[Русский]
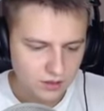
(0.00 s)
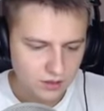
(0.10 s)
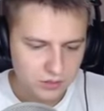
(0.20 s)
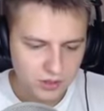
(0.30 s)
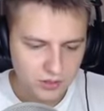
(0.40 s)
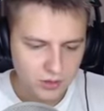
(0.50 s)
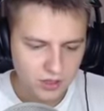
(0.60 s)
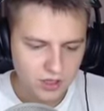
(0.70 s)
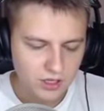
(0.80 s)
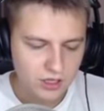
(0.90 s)
Прикольно. Тут
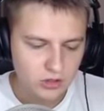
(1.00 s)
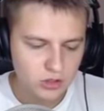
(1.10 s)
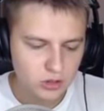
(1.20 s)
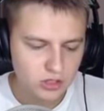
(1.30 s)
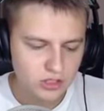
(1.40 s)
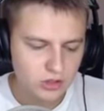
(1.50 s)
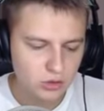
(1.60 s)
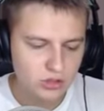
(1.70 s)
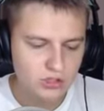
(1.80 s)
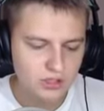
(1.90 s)
дурак, короче, то есть детей. тут,
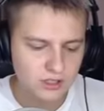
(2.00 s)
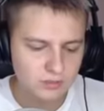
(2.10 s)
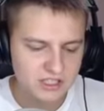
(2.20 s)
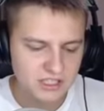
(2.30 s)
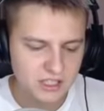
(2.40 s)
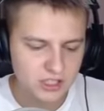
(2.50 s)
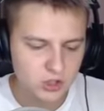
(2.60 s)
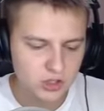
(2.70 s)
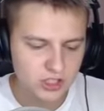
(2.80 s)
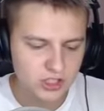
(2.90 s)
тут э, персонажи
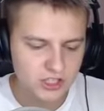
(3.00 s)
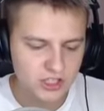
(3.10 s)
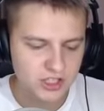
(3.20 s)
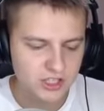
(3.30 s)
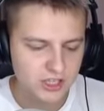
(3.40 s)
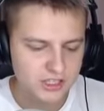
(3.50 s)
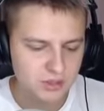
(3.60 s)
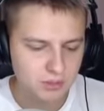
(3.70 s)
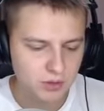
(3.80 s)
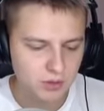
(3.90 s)
тоже должны сочетаться,
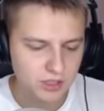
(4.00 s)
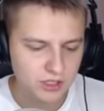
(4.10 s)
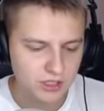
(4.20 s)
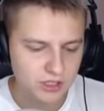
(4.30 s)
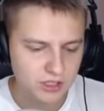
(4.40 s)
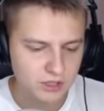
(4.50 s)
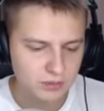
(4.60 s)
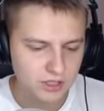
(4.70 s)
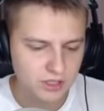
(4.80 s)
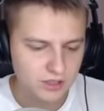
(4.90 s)
прикольно делать тимы,
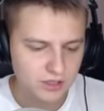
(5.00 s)
Ну да? да,